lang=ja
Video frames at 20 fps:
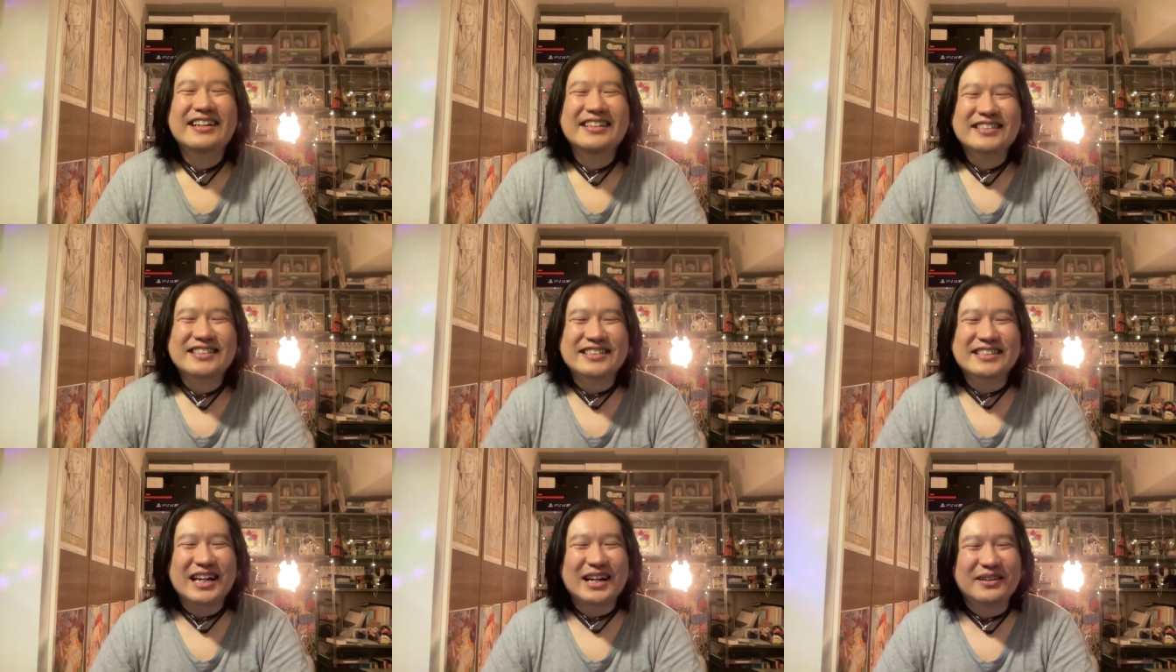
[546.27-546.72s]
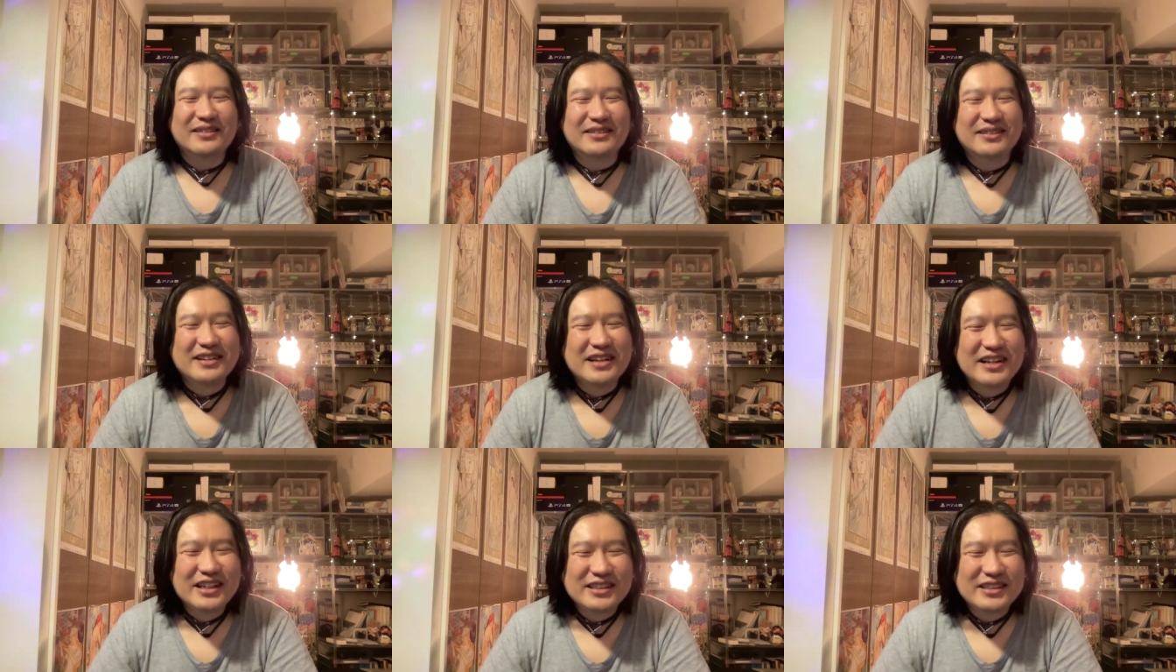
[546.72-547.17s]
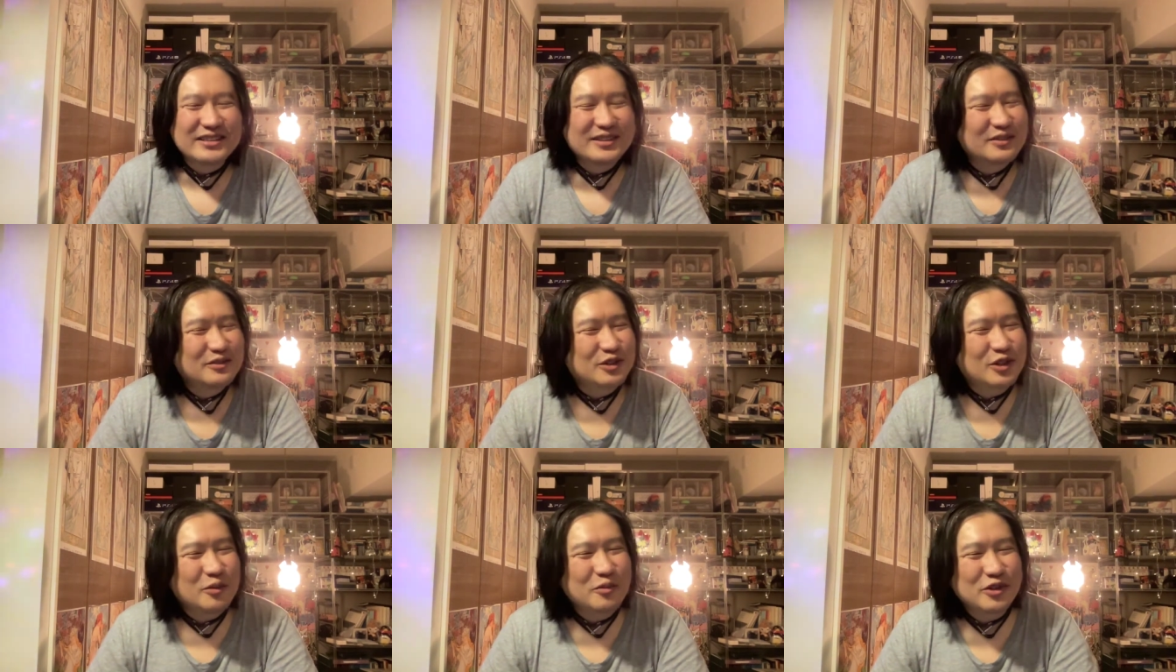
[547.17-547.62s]
しか
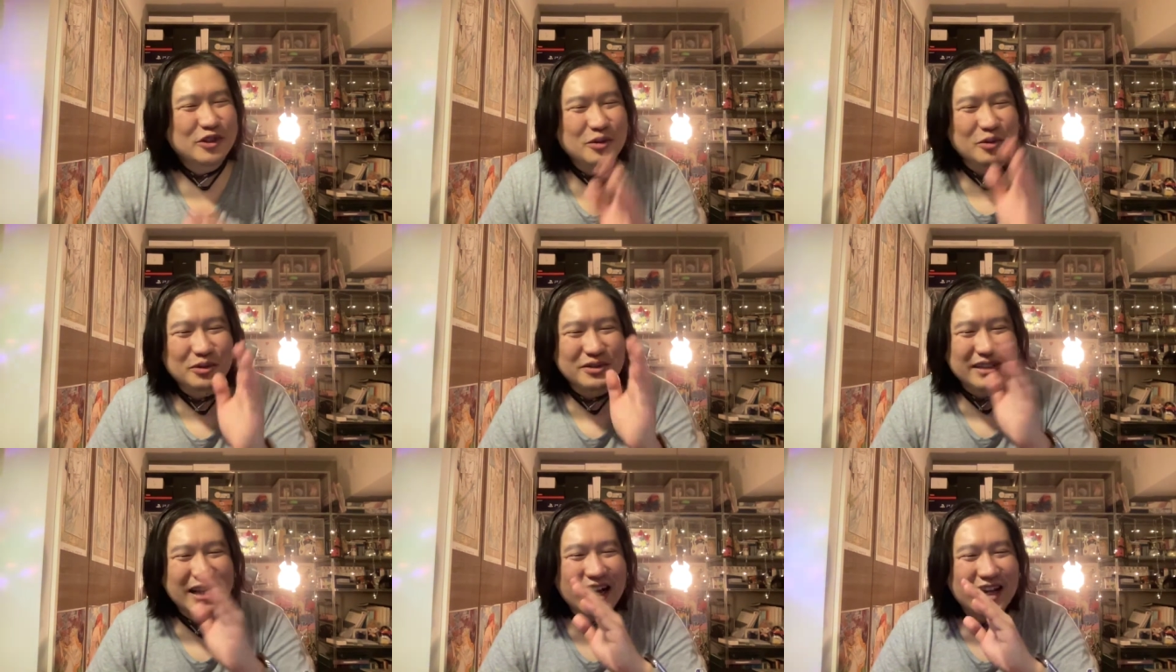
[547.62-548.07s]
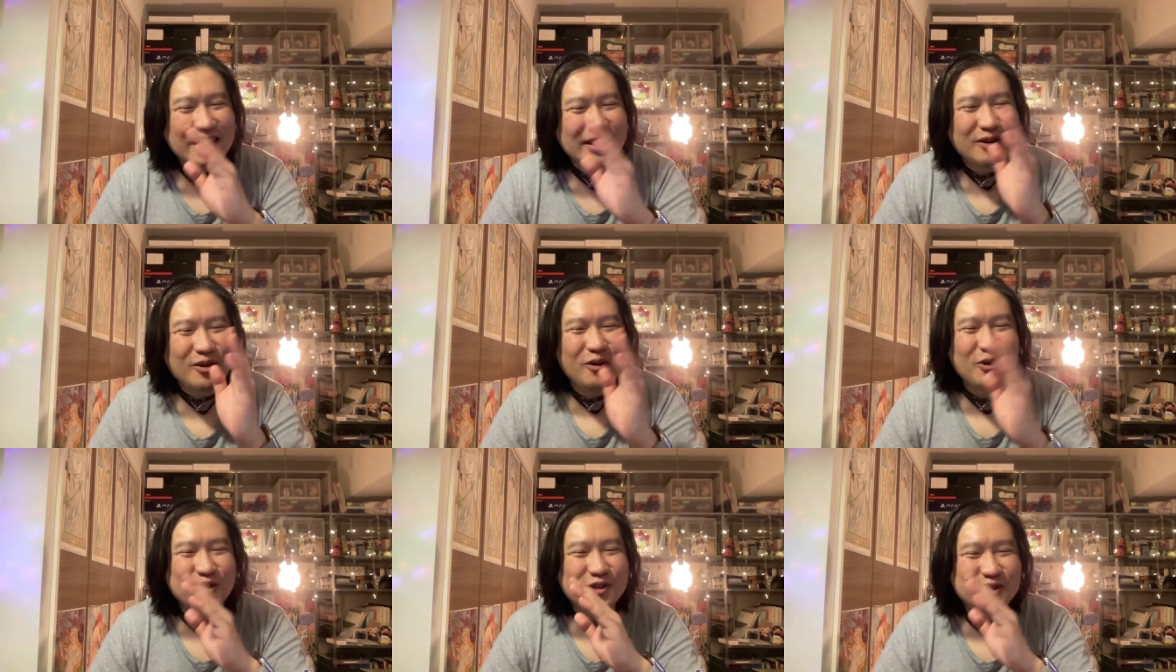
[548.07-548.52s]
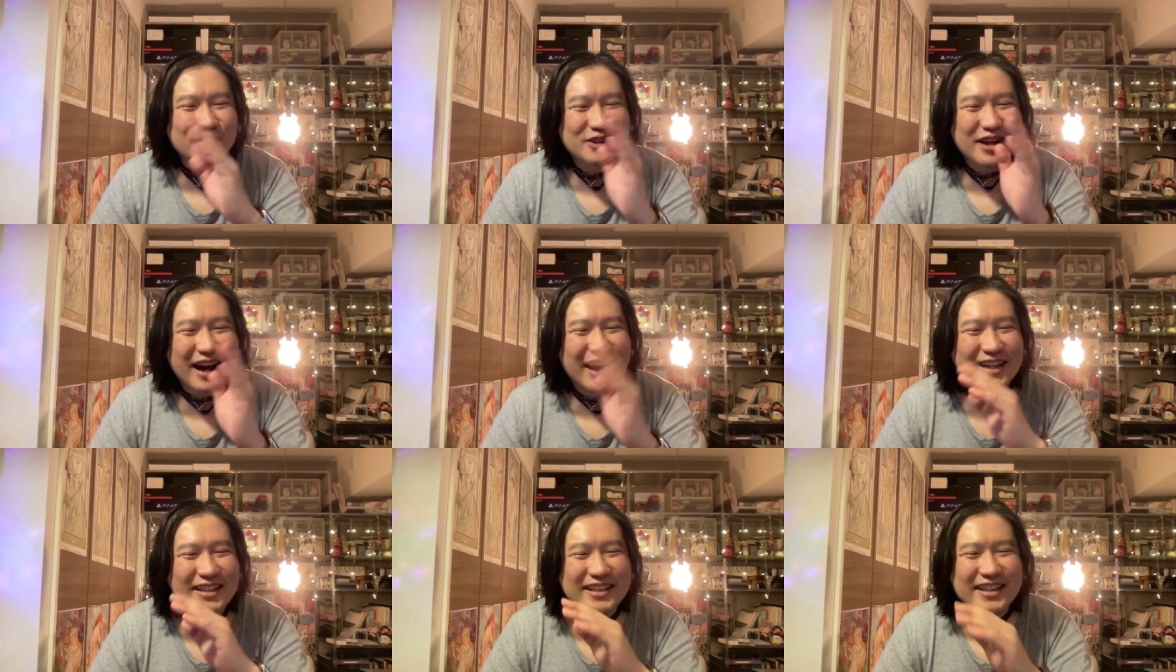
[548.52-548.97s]
そもそも対抗する
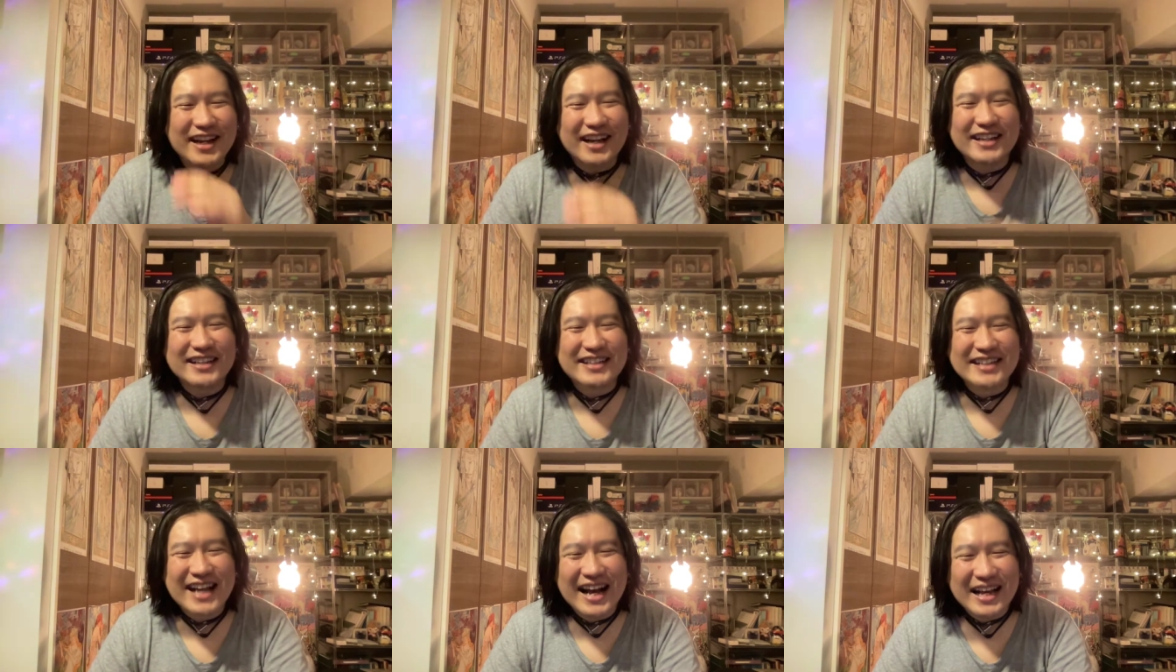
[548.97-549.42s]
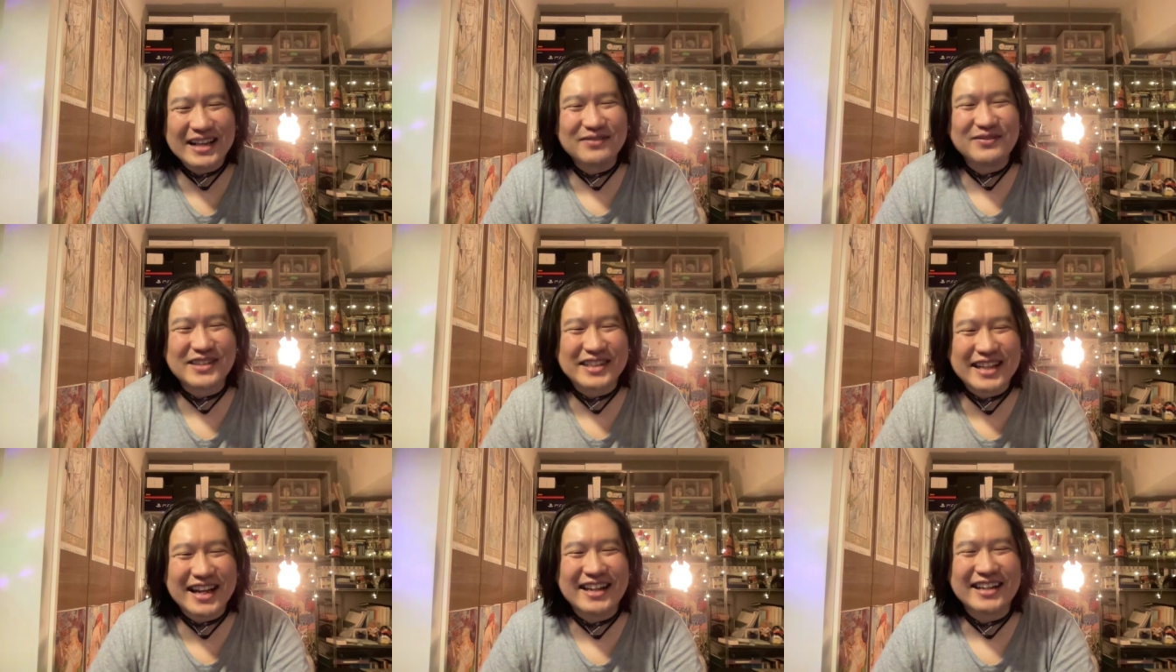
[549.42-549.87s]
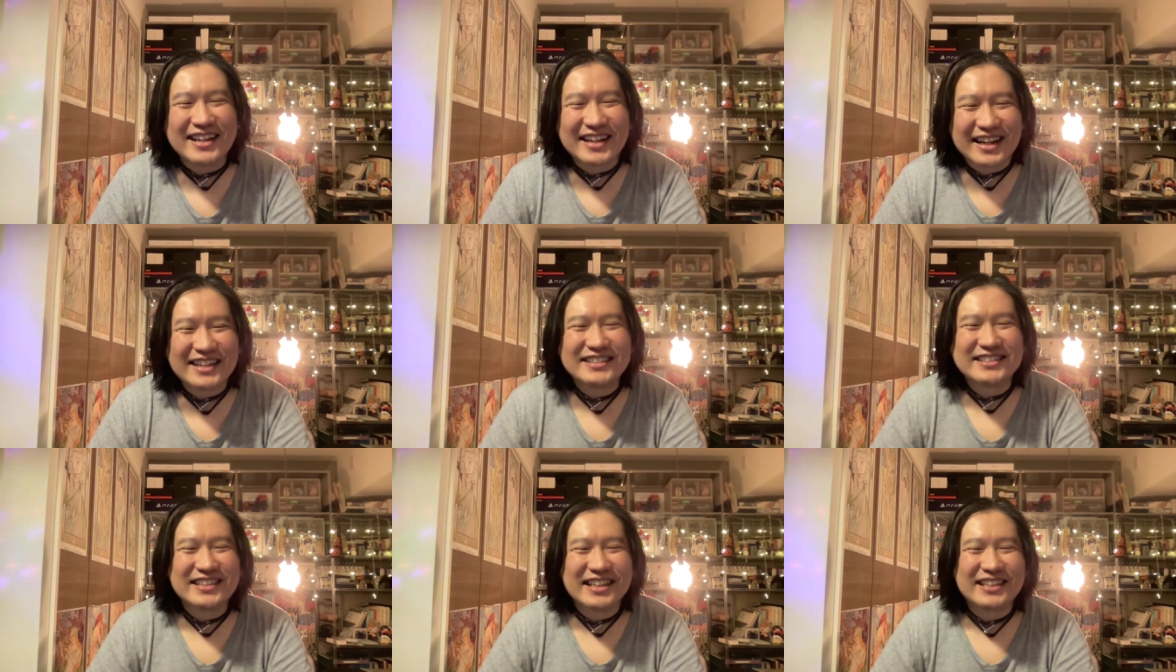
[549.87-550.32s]
相手がいないみたいな
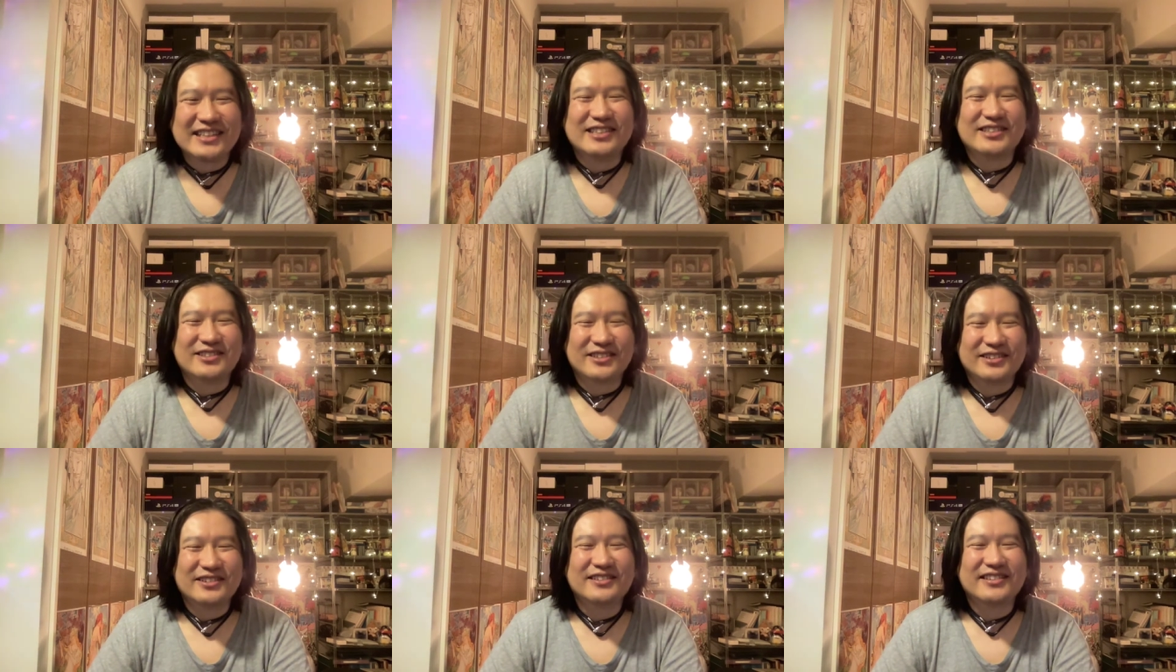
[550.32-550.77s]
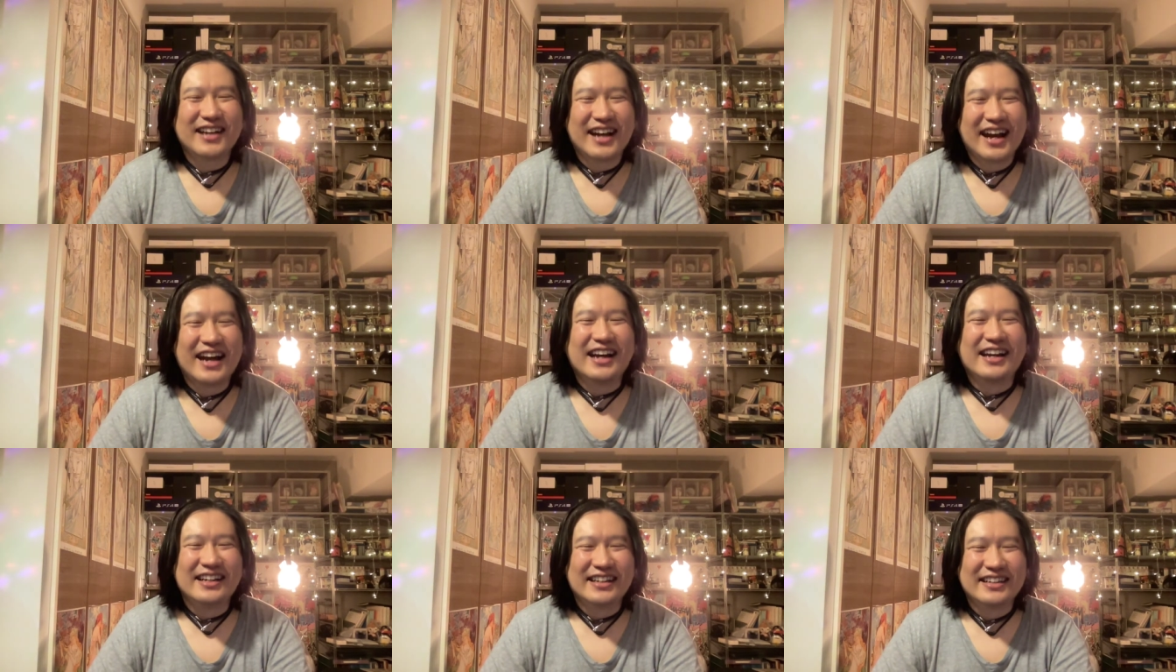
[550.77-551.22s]
感じなんですよは